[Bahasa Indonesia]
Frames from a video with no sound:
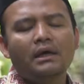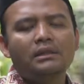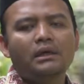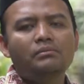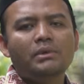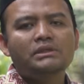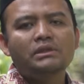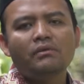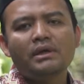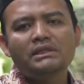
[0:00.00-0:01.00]
Allahumma
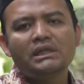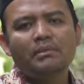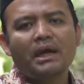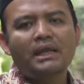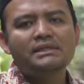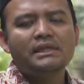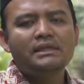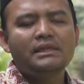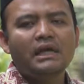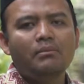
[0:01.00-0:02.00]
salli wa sallim ala
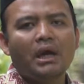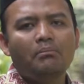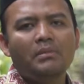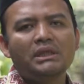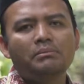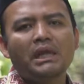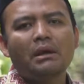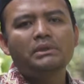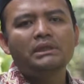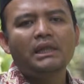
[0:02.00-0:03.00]
sayyidina Muhammad ibn
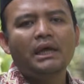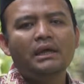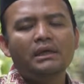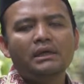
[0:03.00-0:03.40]
Abdullah